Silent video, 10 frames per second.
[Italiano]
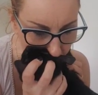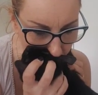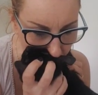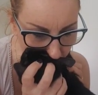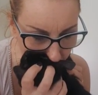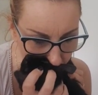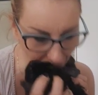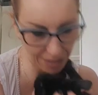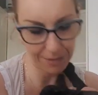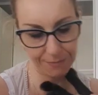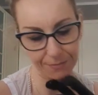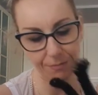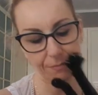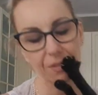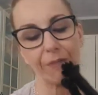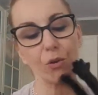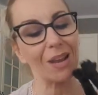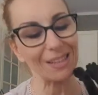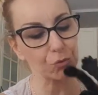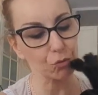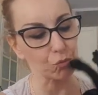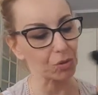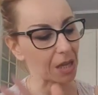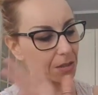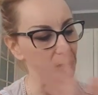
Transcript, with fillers: Mua. Ti violento tutta.